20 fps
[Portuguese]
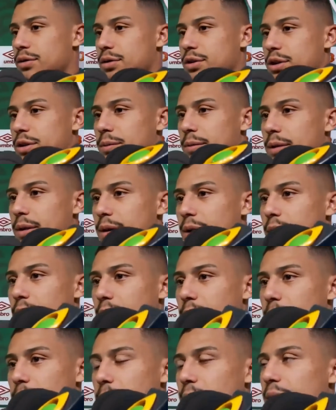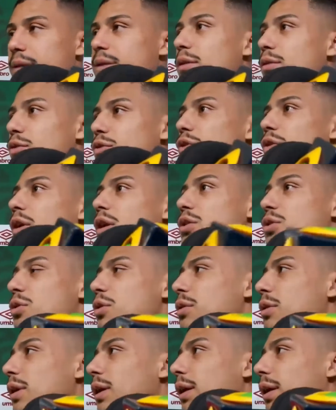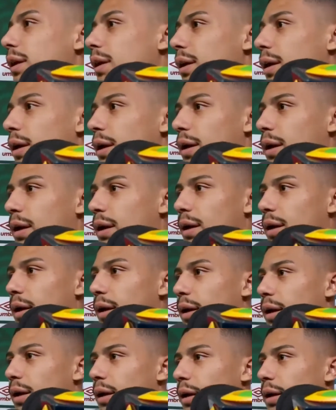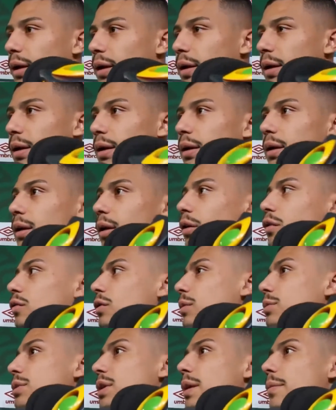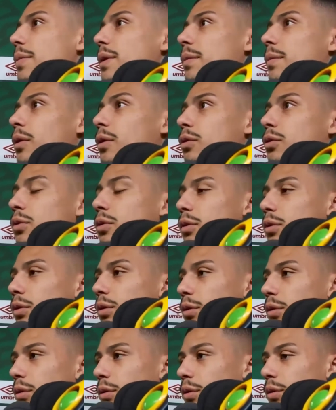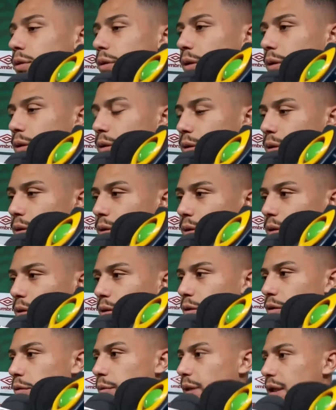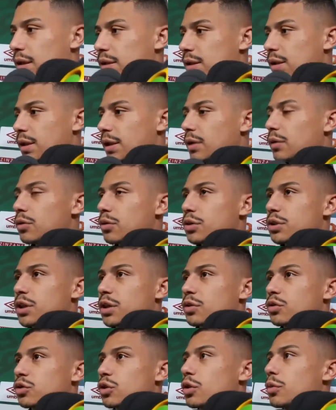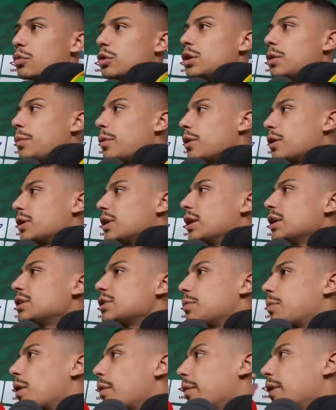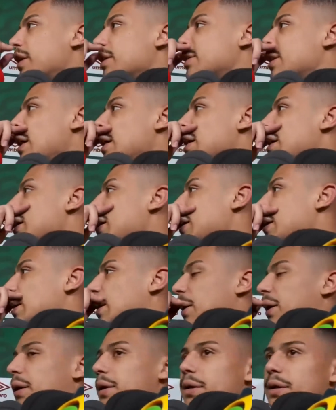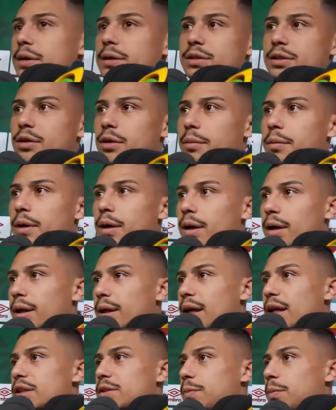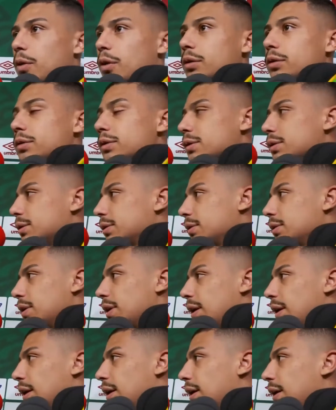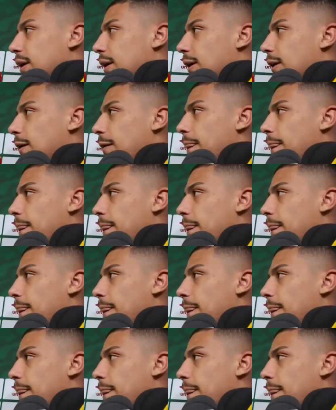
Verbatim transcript: está na mira de clubes da Espanha, França, Holanda, Inglaterra e Itália. Ciente do interesse, a diretoria aguarda as ofertas para fixar um preço,